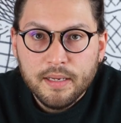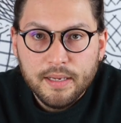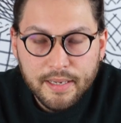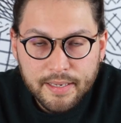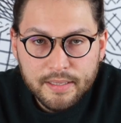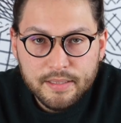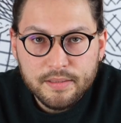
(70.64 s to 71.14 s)

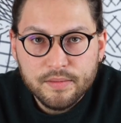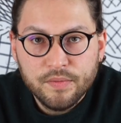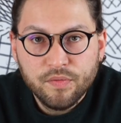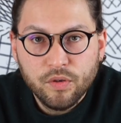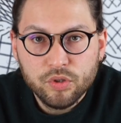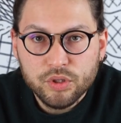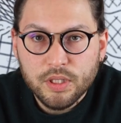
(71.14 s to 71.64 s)
e che
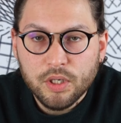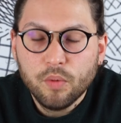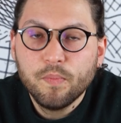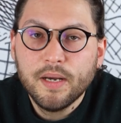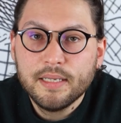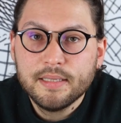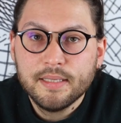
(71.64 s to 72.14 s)
fossero
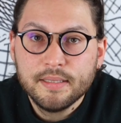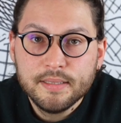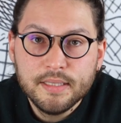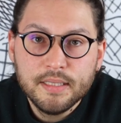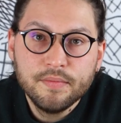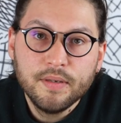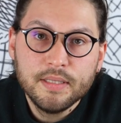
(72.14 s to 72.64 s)
parte
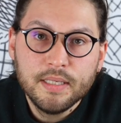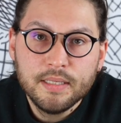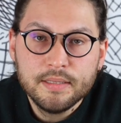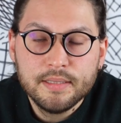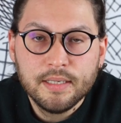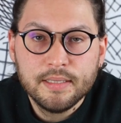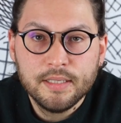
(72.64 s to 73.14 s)
attiva
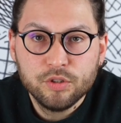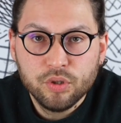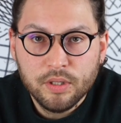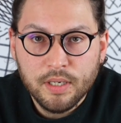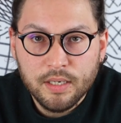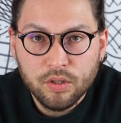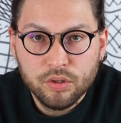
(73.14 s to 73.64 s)

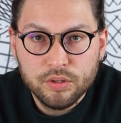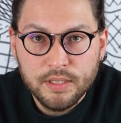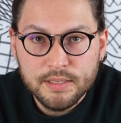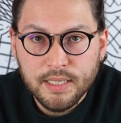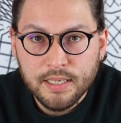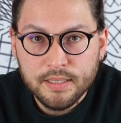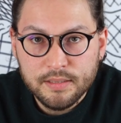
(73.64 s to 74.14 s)
dell'International
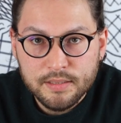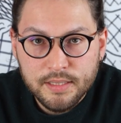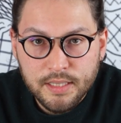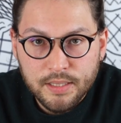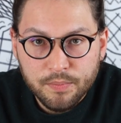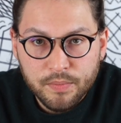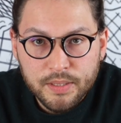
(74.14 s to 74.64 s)
Co-Design
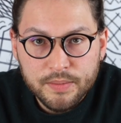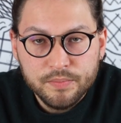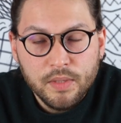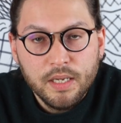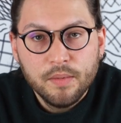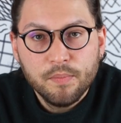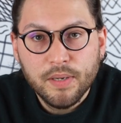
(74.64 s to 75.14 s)
Team
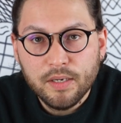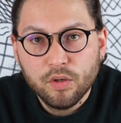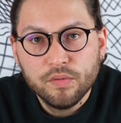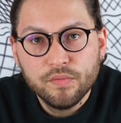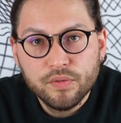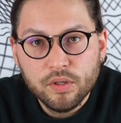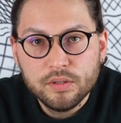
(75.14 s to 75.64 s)
per
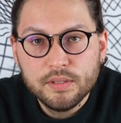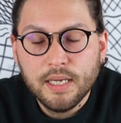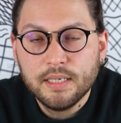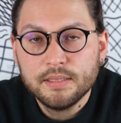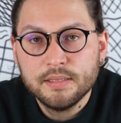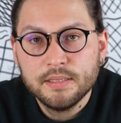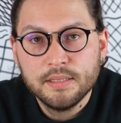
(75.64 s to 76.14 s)

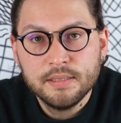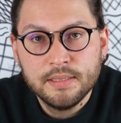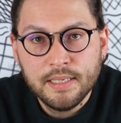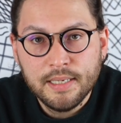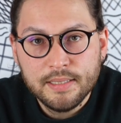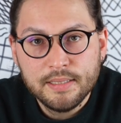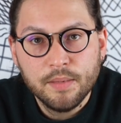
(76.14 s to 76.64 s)
confrontarsi
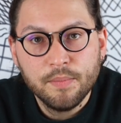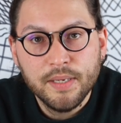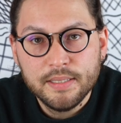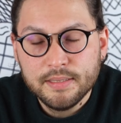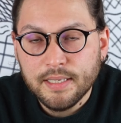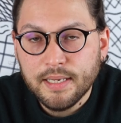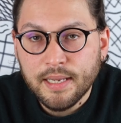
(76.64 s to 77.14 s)

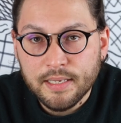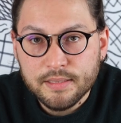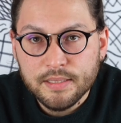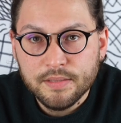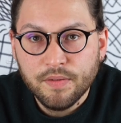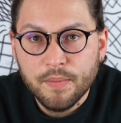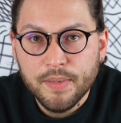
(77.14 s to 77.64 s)
direttamente e
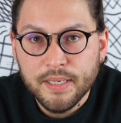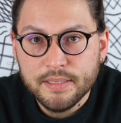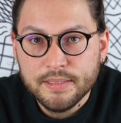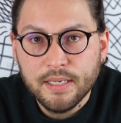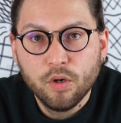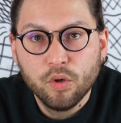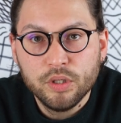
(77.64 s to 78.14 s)

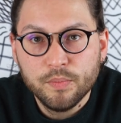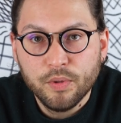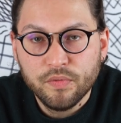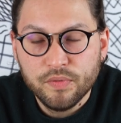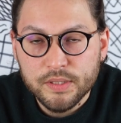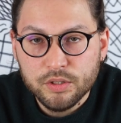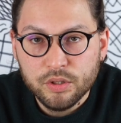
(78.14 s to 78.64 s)
attivamente con i
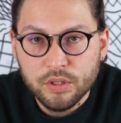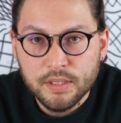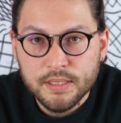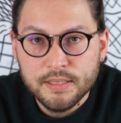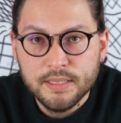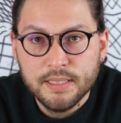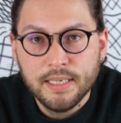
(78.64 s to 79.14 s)

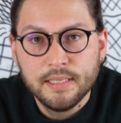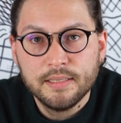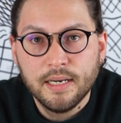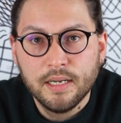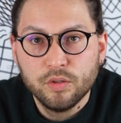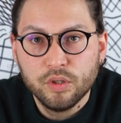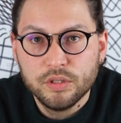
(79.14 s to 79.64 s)
professionisti che
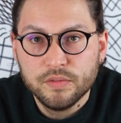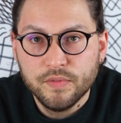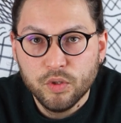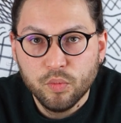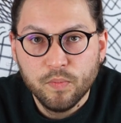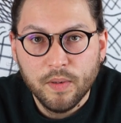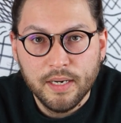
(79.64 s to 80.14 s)
andranno a
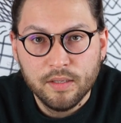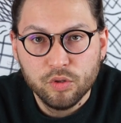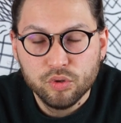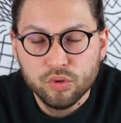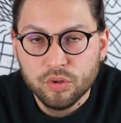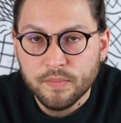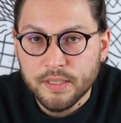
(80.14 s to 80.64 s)
sviluppare lo
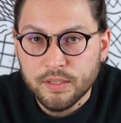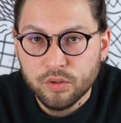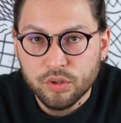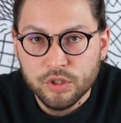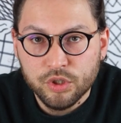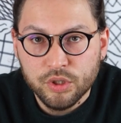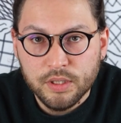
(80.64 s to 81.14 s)
strumento
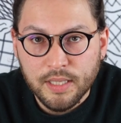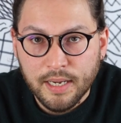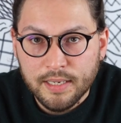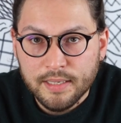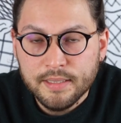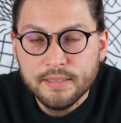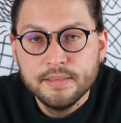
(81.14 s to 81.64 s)

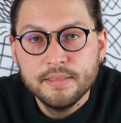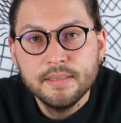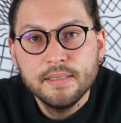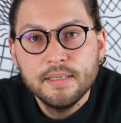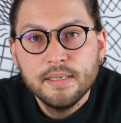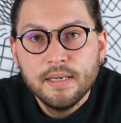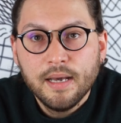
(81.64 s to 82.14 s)
digitale
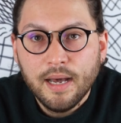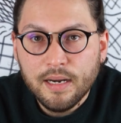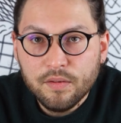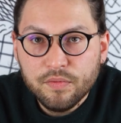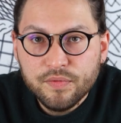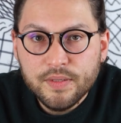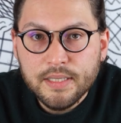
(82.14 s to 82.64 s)

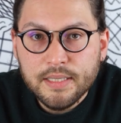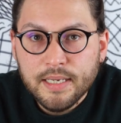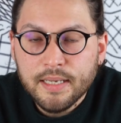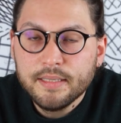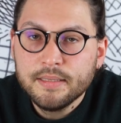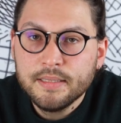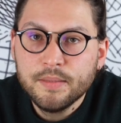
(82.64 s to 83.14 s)
al
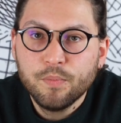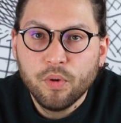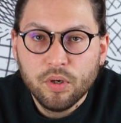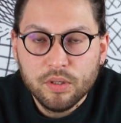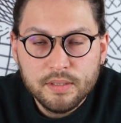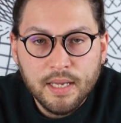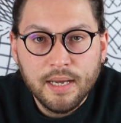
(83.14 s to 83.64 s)
fine di
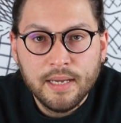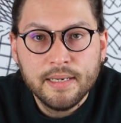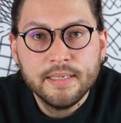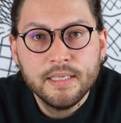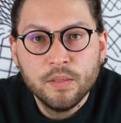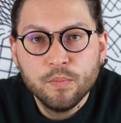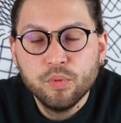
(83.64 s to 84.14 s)

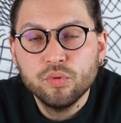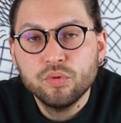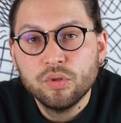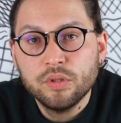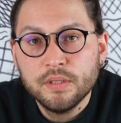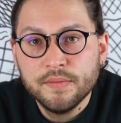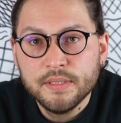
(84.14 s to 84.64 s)
portare il
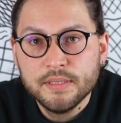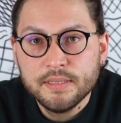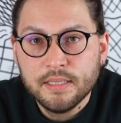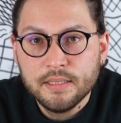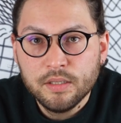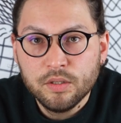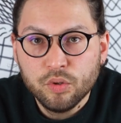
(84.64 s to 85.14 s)
punto di vista
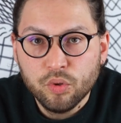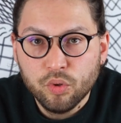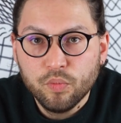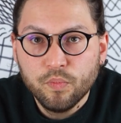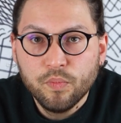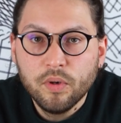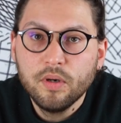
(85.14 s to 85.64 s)
del
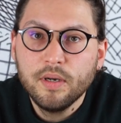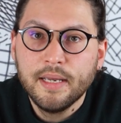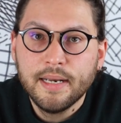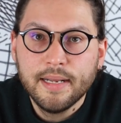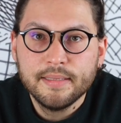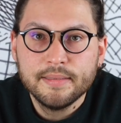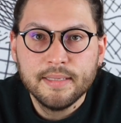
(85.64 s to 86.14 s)
gruppo e
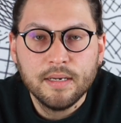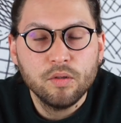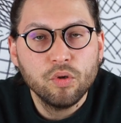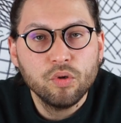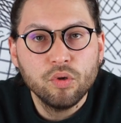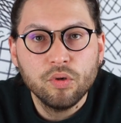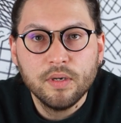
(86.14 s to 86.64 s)

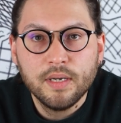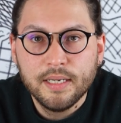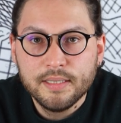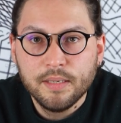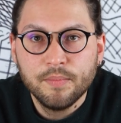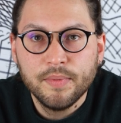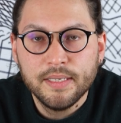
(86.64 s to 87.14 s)
renderlo
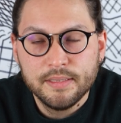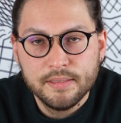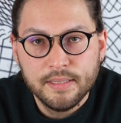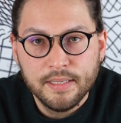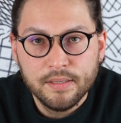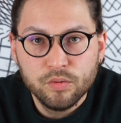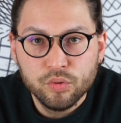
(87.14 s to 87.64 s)

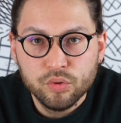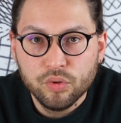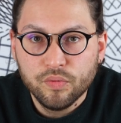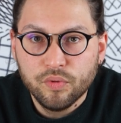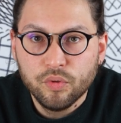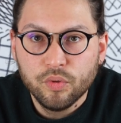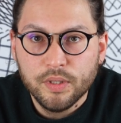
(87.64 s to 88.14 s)
concretamente
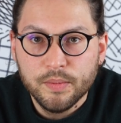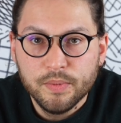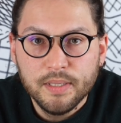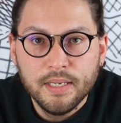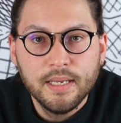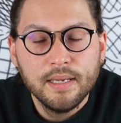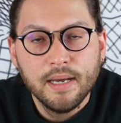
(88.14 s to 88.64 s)

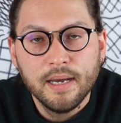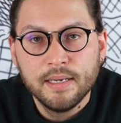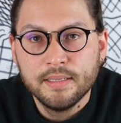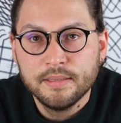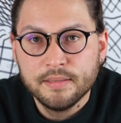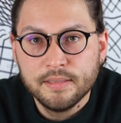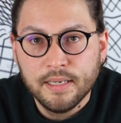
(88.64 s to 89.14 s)
usufruibile
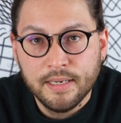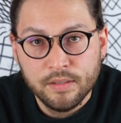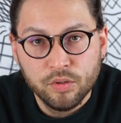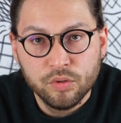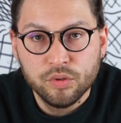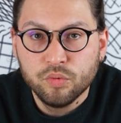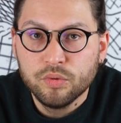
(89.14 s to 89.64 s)

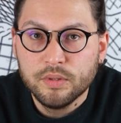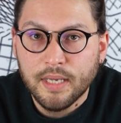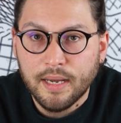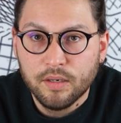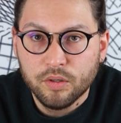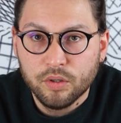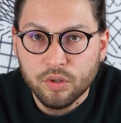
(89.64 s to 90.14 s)
all'interno di un
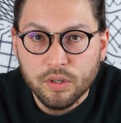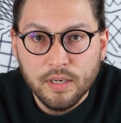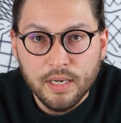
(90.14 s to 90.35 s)
dialogo